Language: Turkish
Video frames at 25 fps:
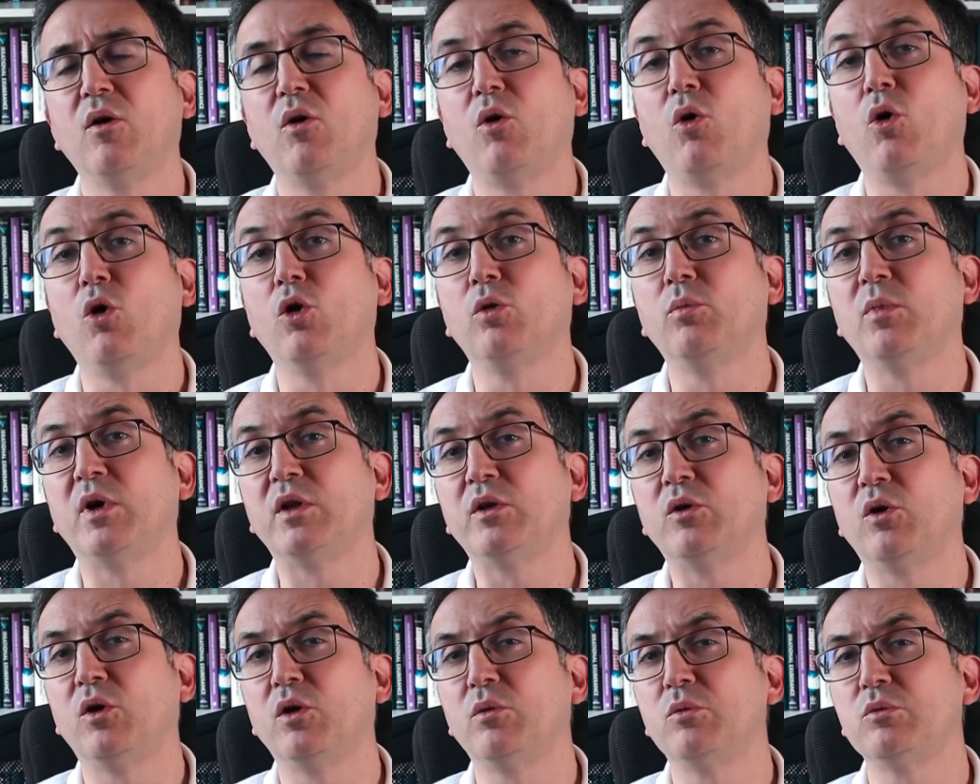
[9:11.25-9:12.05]

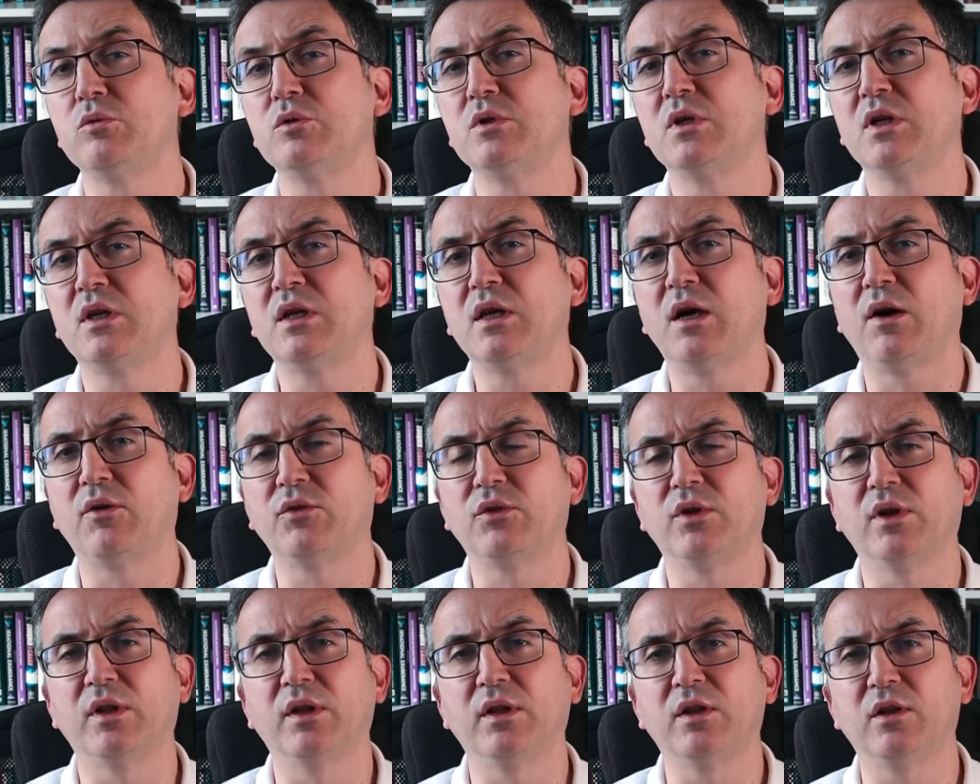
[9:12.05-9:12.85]
olmadı önümüzdeki
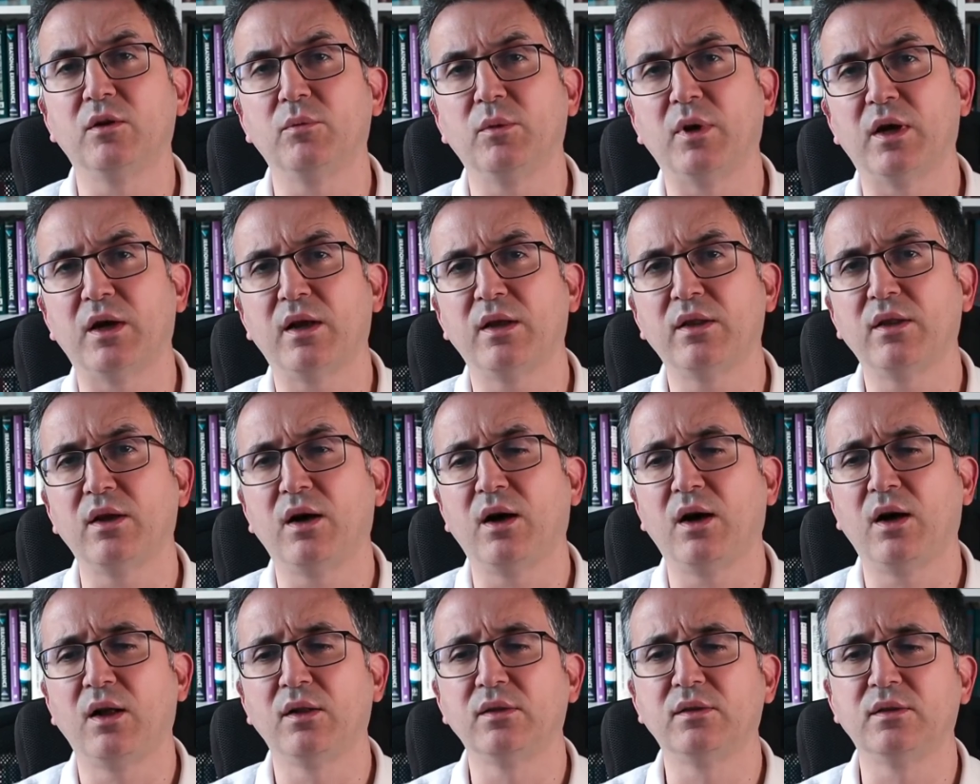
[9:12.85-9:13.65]
haftadan itibaren
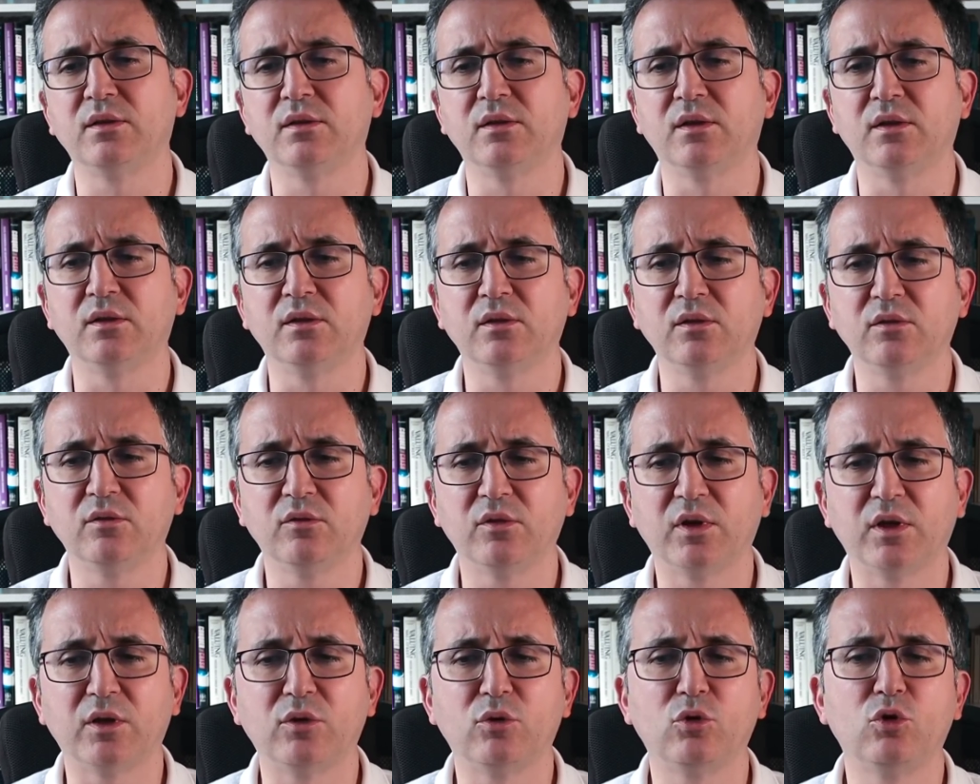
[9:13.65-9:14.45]
altının
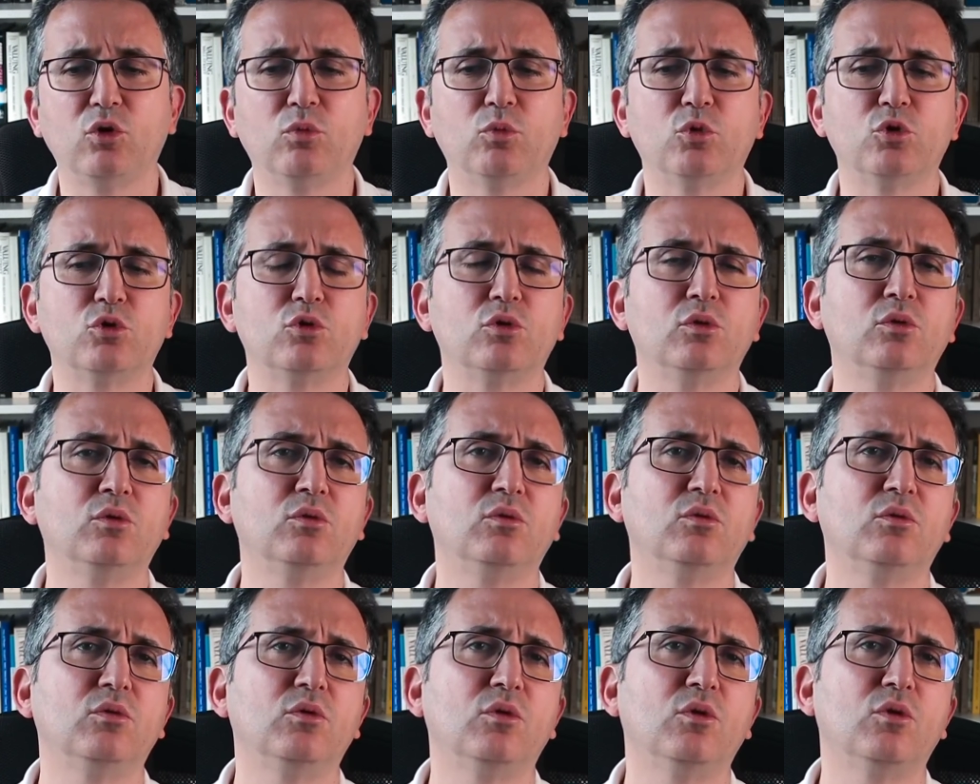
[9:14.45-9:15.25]
ve
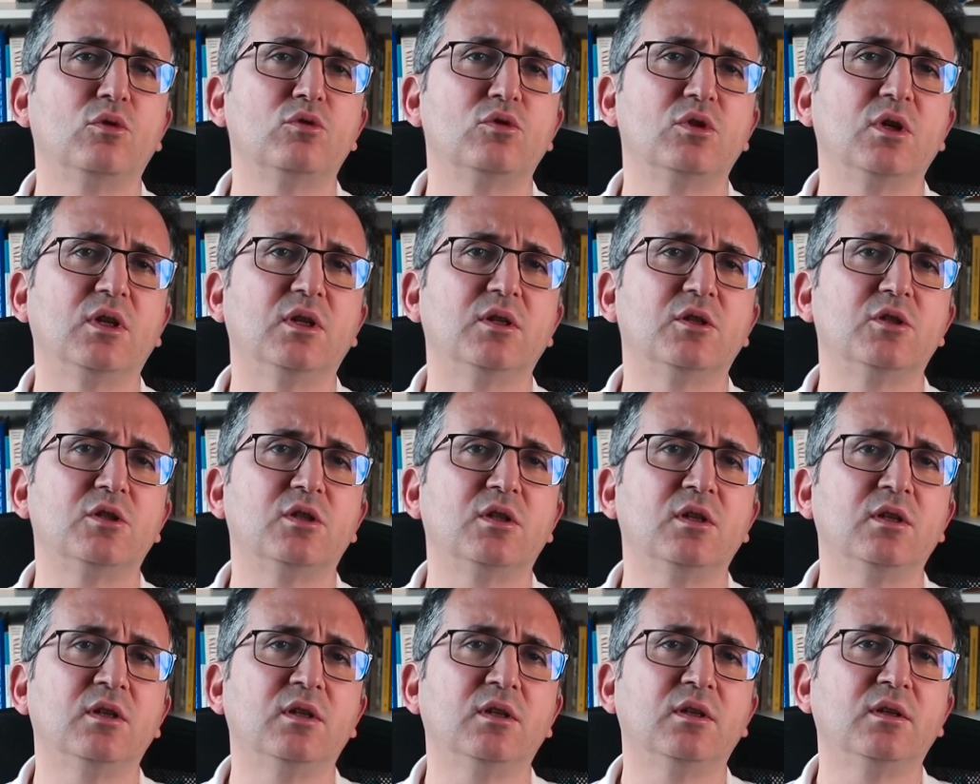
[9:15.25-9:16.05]
gümüşün
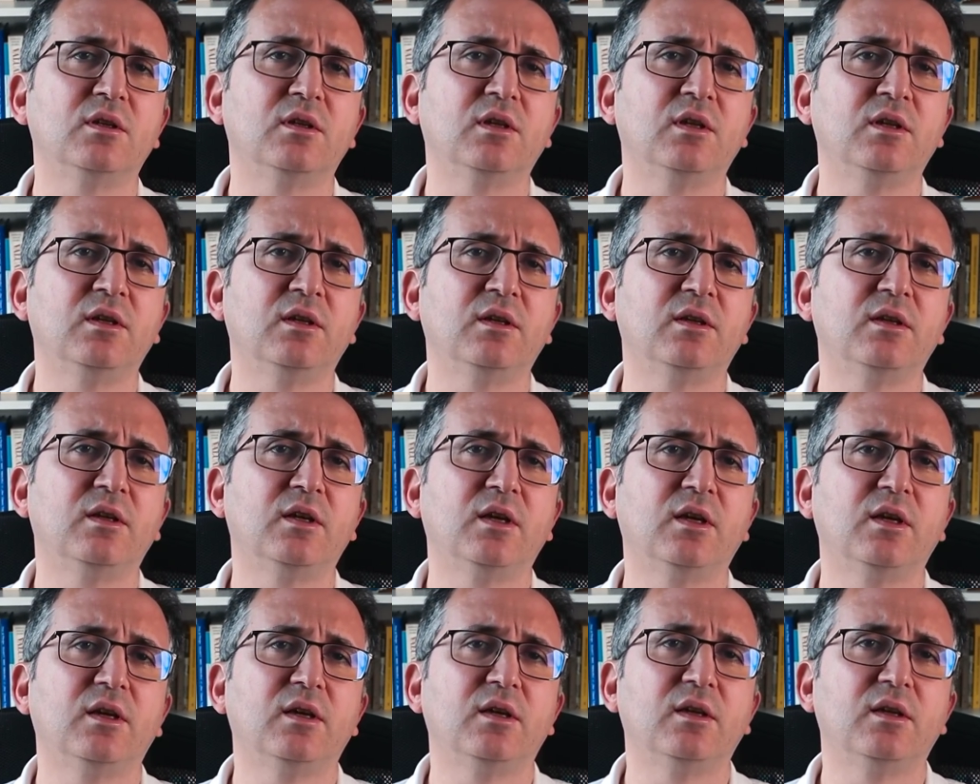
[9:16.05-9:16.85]
yükselişini
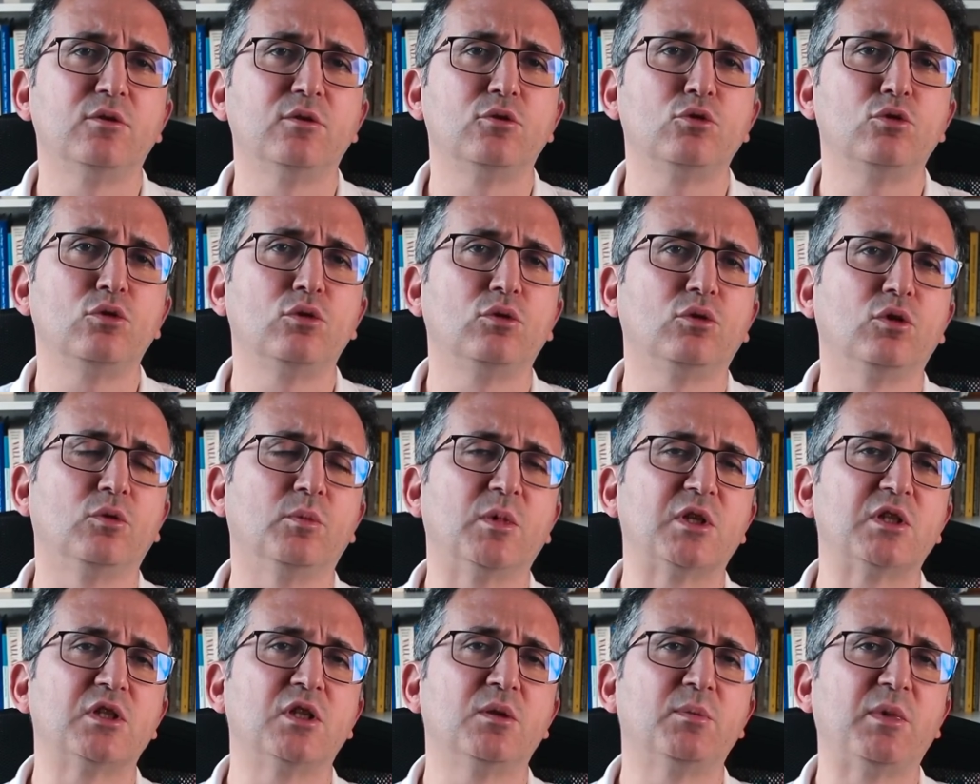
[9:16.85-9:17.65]

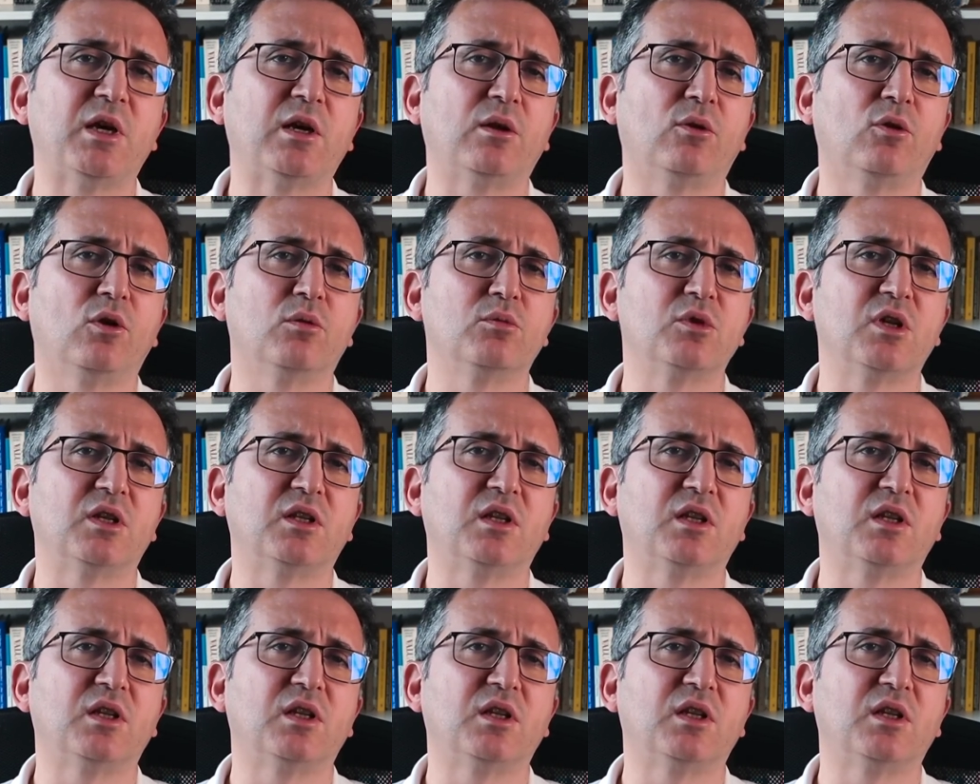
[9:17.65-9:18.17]
sürdürmesini bekliyorum.